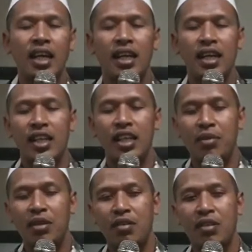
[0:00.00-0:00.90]
eh,
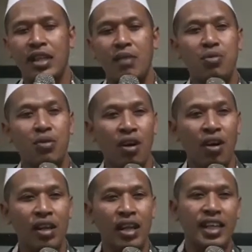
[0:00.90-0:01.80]
nopo wayahe
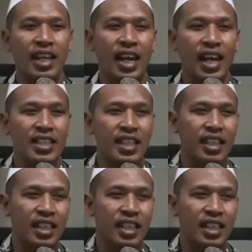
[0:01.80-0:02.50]
buka kira nasi